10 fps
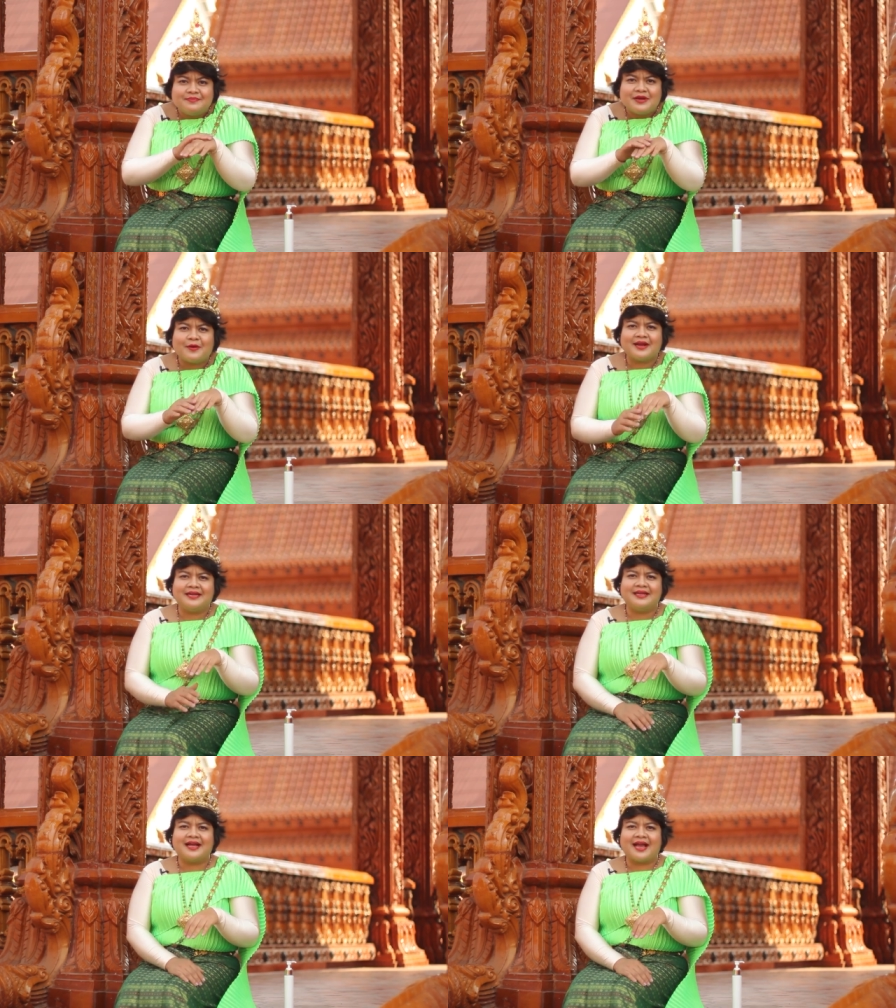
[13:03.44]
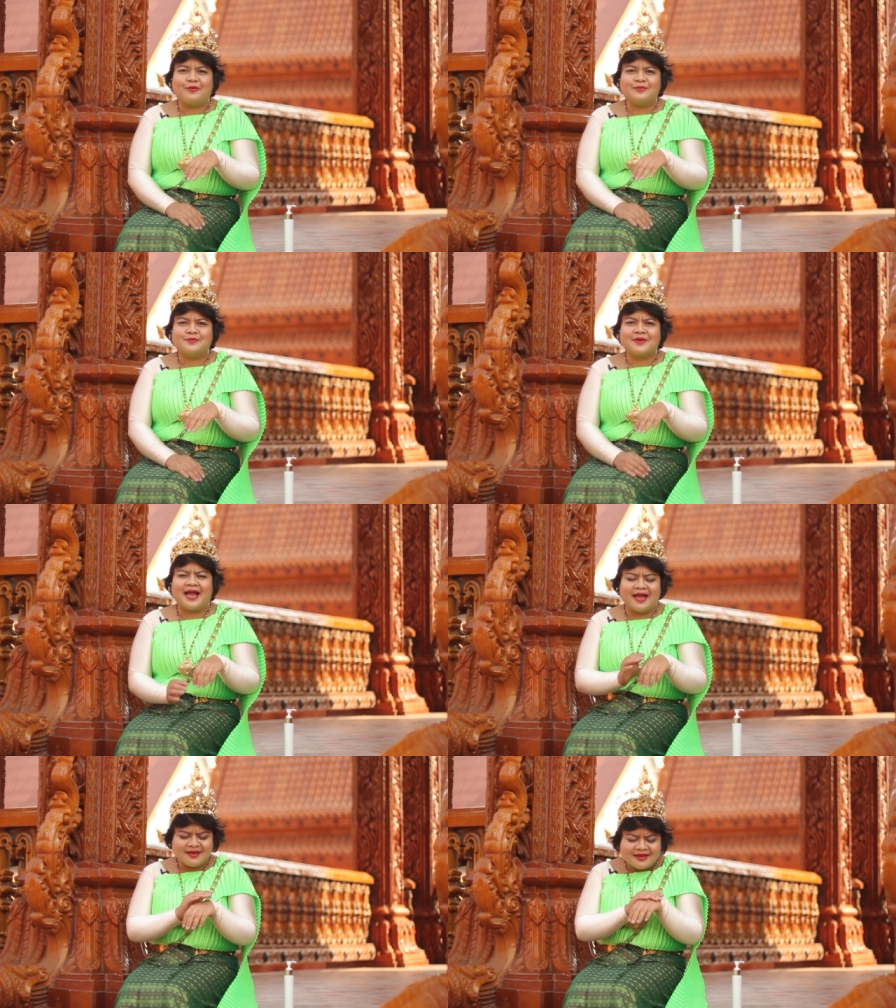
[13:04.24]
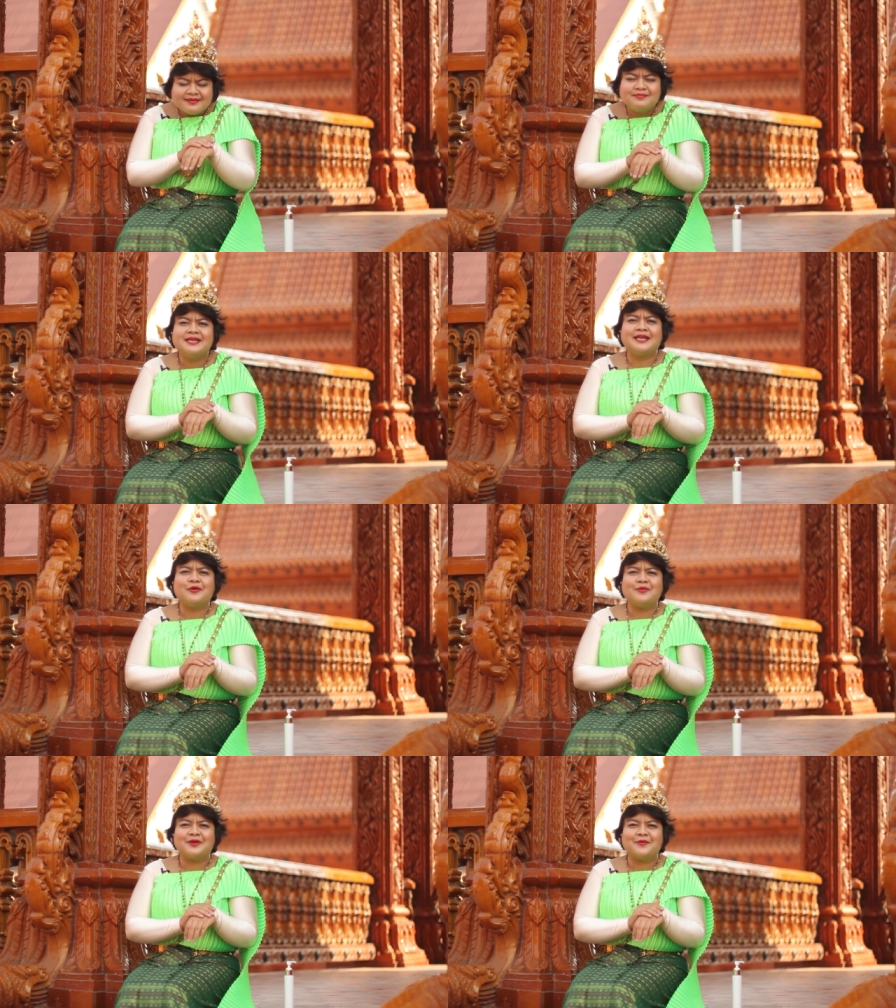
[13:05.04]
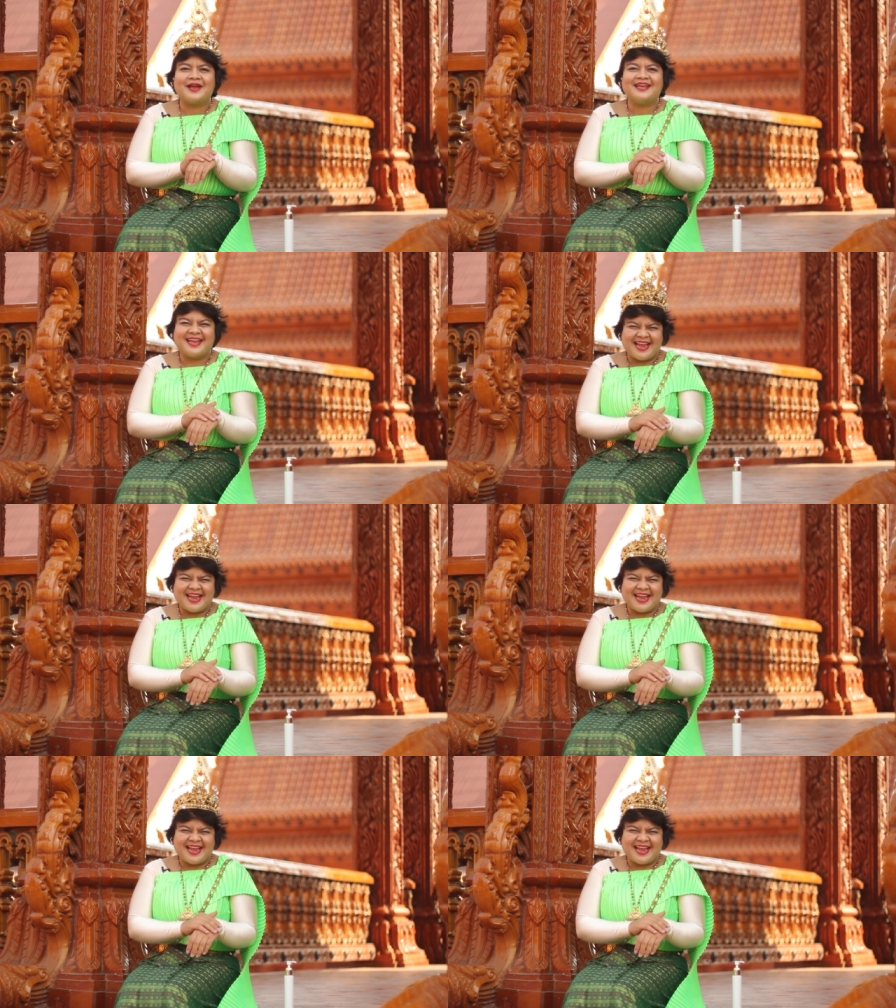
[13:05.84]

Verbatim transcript: ซึมเร็วขนาดนี้แหละค่ะคุณผู้ชมคะมือยังนุ่มอีกด้วย